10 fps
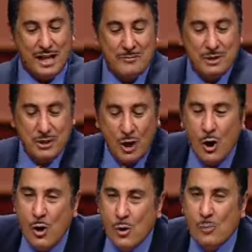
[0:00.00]

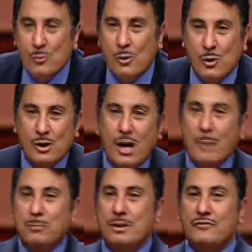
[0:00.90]
مفيش فكرة
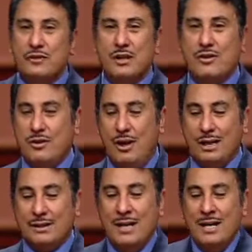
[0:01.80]
ترفعك
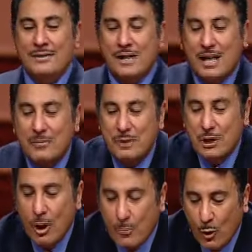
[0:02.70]
أكتر
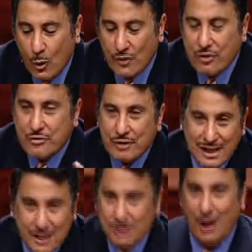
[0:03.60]
مفيش معلومة
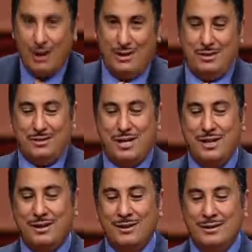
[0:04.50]
تسعدك
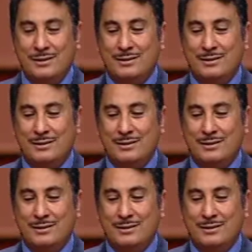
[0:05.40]
أكتر